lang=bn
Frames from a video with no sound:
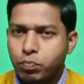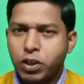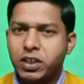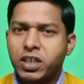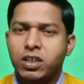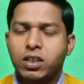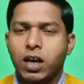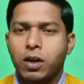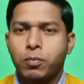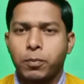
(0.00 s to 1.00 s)
প্রেগনেন্ট
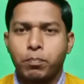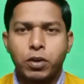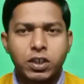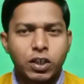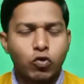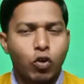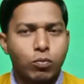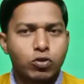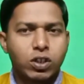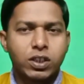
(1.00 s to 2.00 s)
থাকবে প্রেগনেন্ট
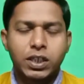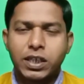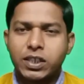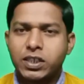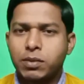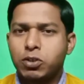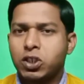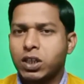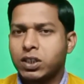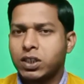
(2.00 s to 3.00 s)
অবস্থাতে
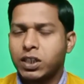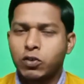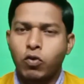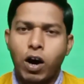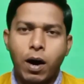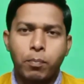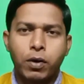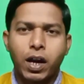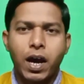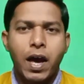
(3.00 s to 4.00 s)
ক্যালসিয়ামের সাথে সাথেও
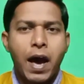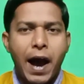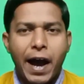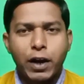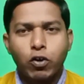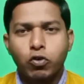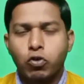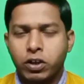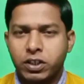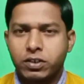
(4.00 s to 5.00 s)
আপনারা আয়রন
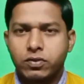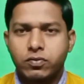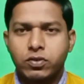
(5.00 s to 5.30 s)
টনিক